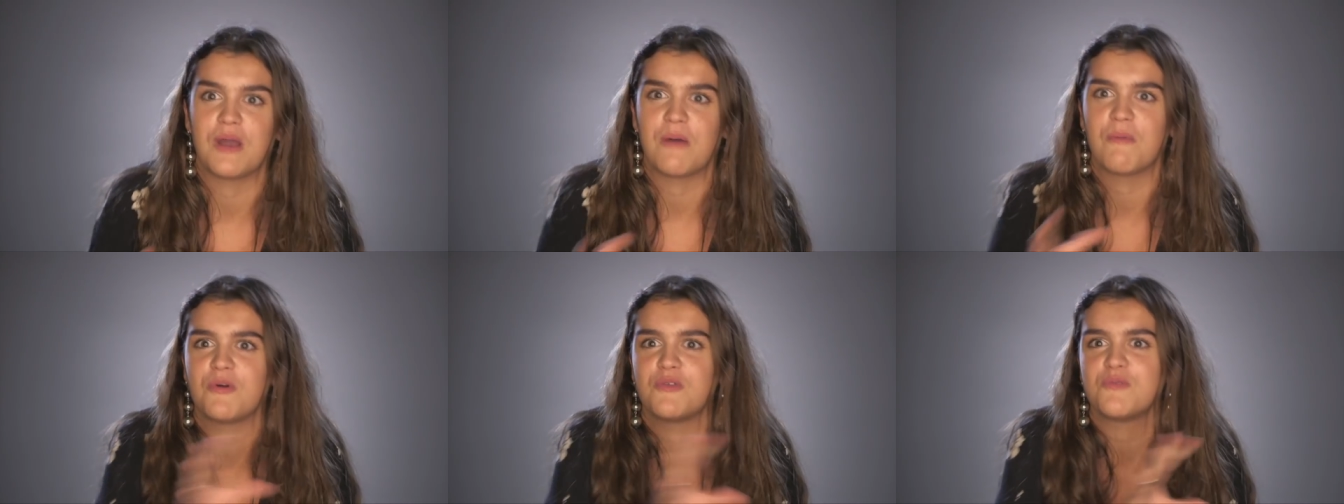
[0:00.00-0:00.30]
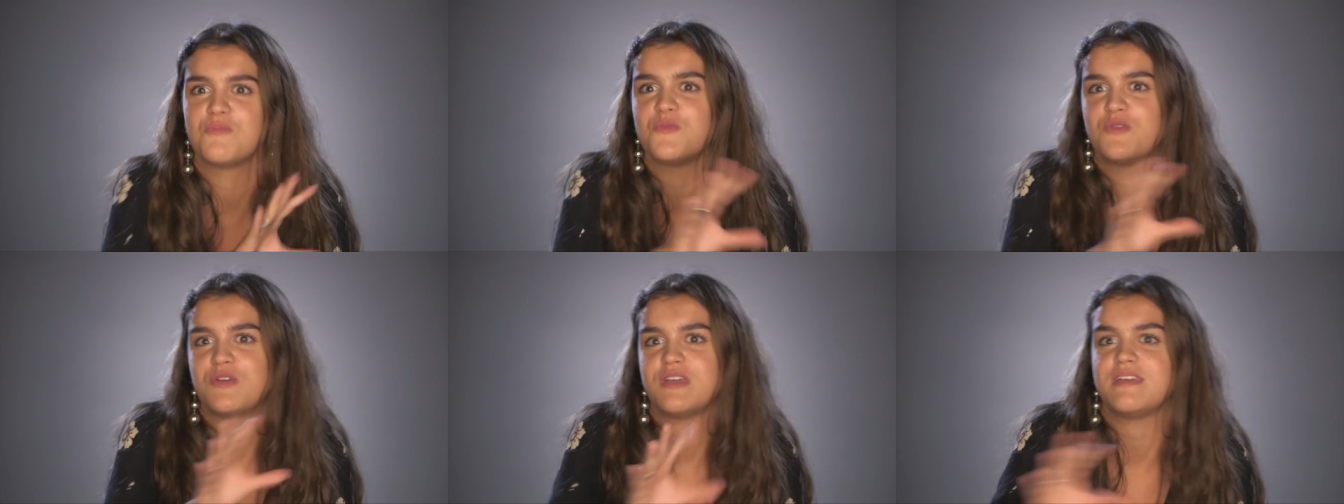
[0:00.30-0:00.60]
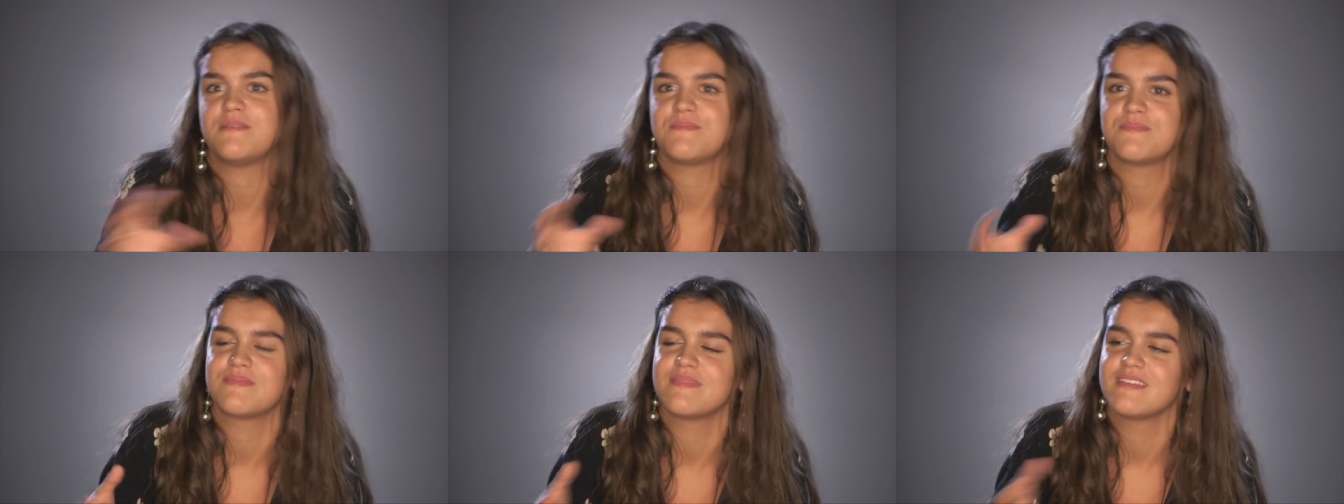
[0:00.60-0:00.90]
una voz
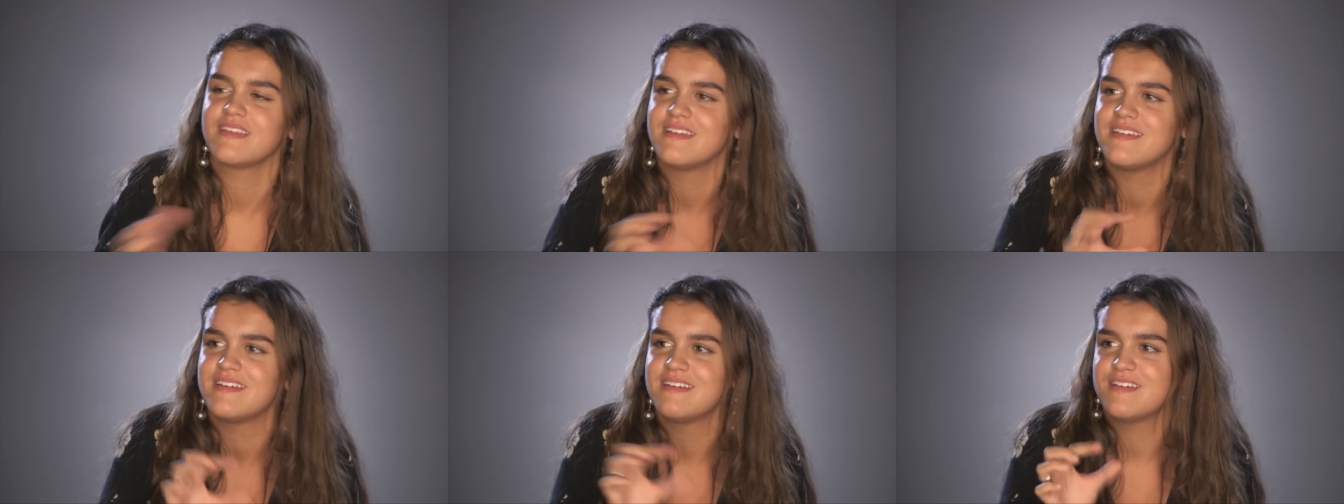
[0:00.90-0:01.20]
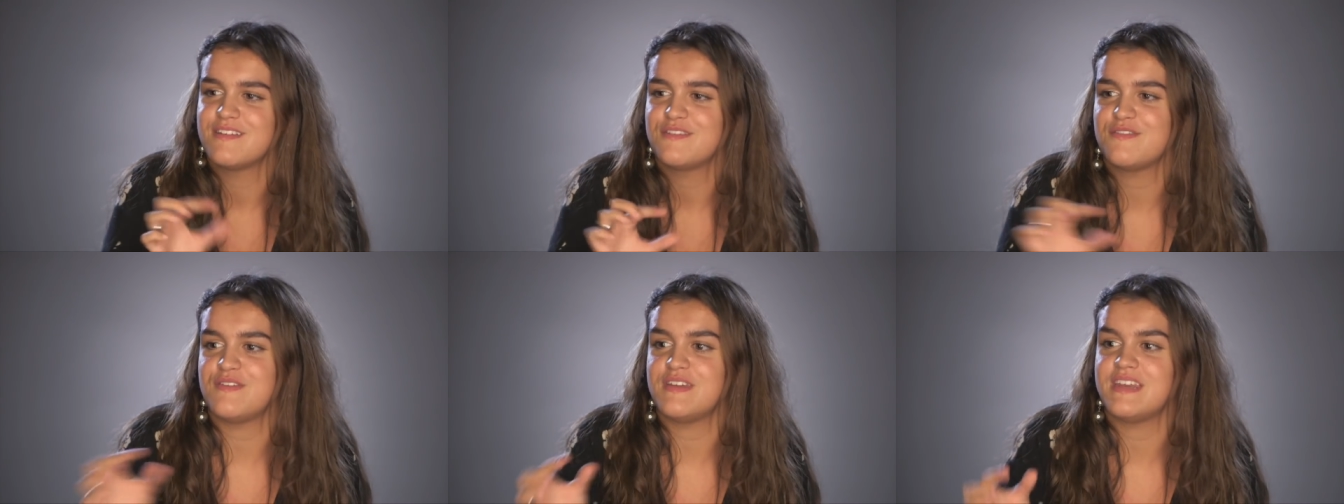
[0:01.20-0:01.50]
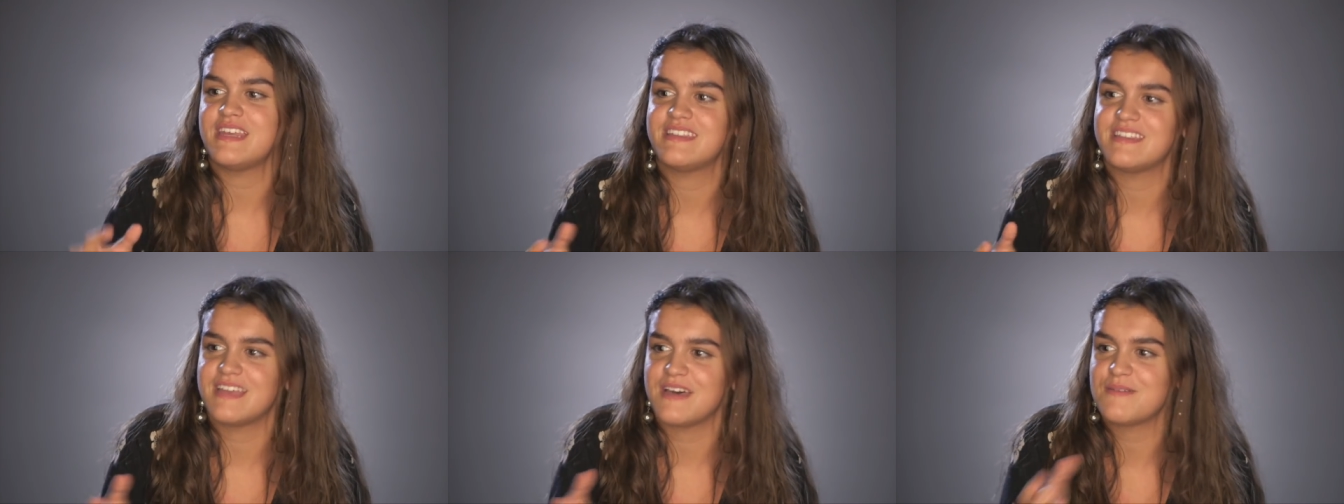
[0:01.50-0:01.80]
muy
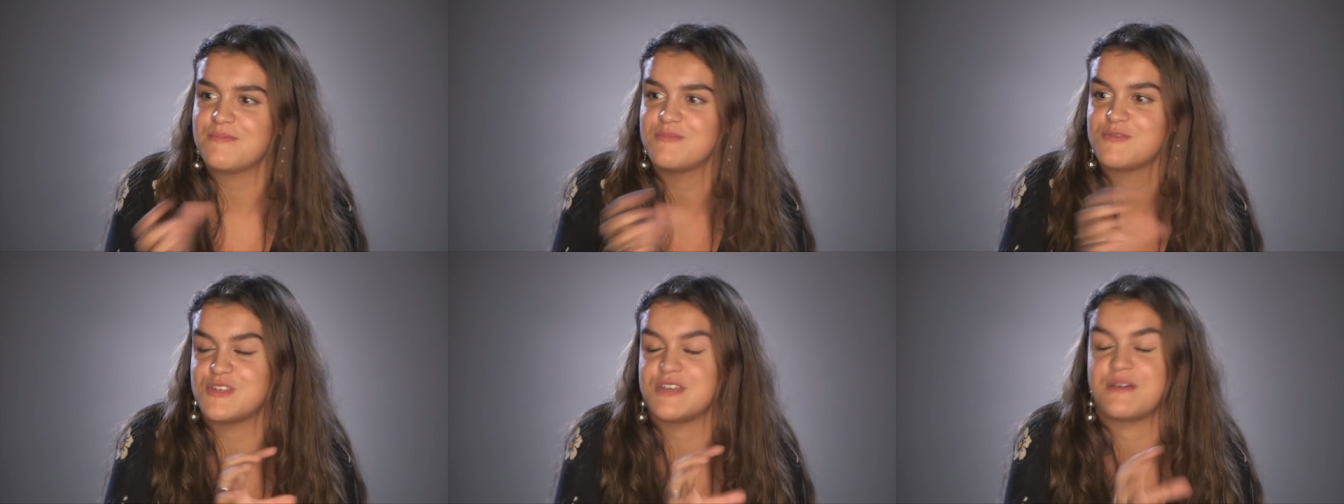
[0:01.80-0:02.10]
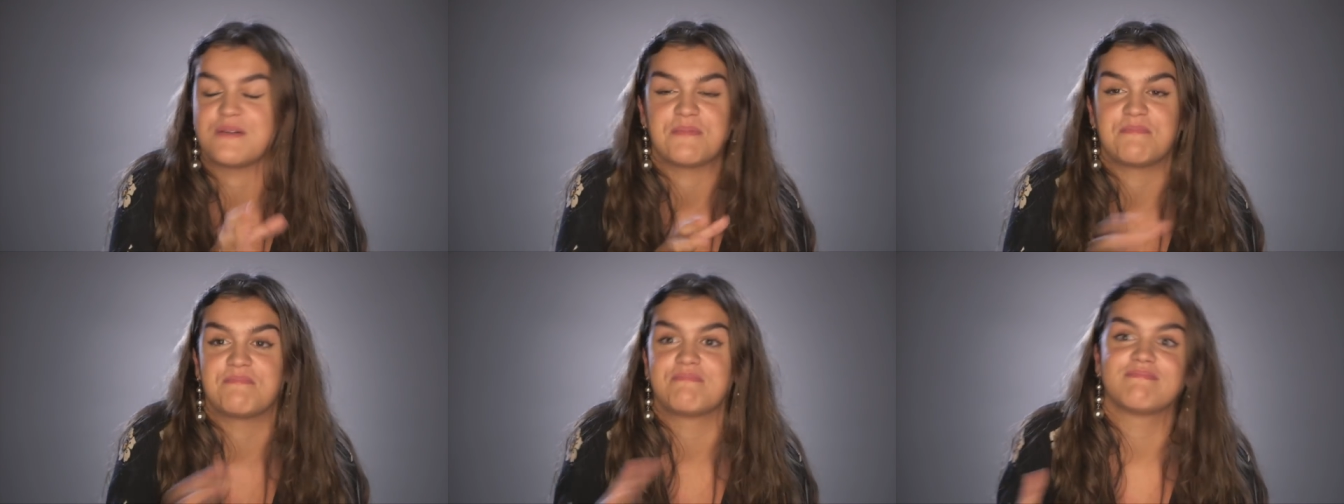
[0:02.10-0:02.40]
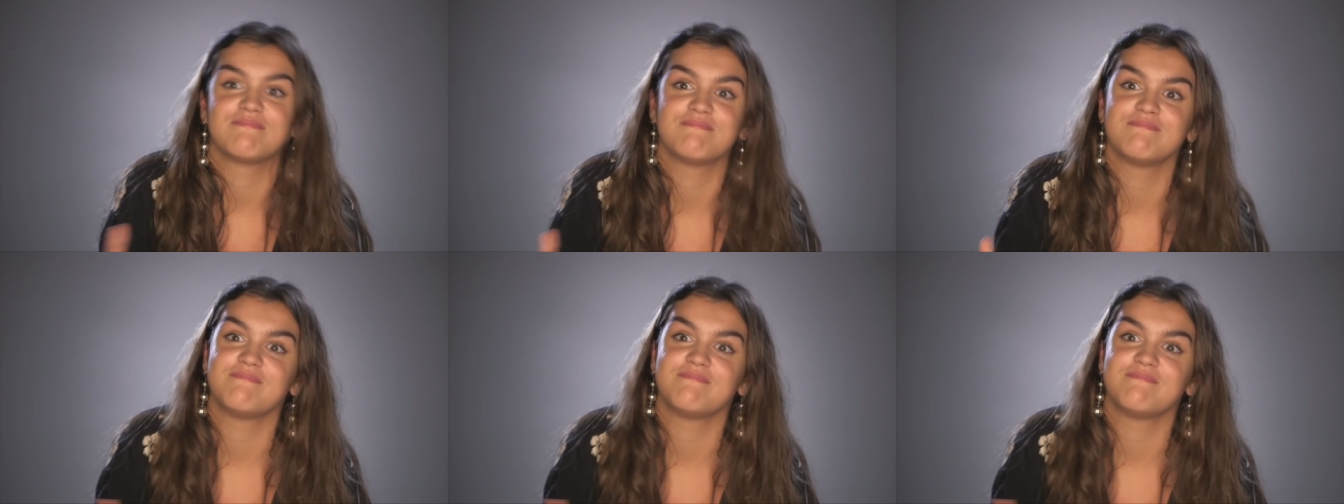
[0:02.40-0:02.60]
finita, o sea,